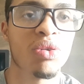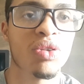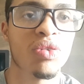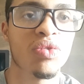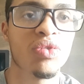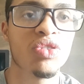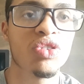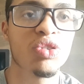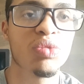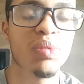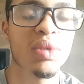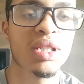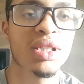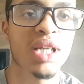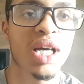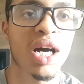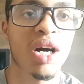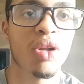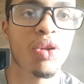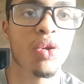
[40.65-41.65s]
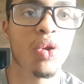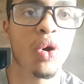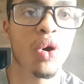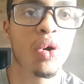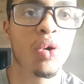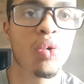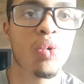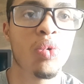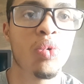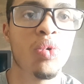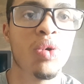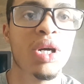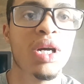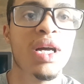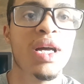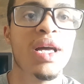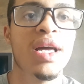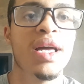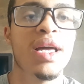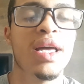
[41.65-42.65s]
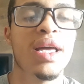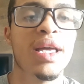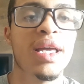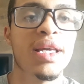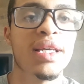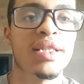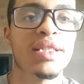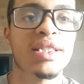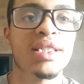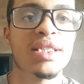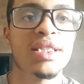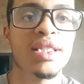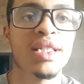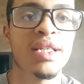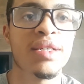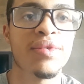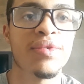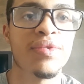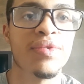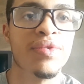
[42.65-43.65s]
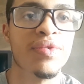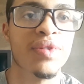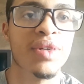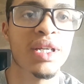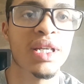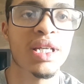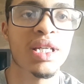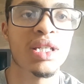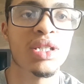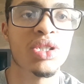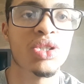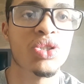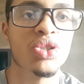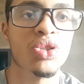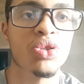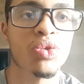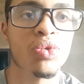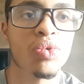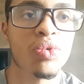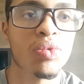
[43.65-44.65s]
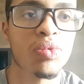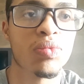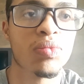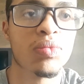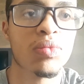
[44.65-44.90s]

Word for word: Então vamos começar logo esse vídeo.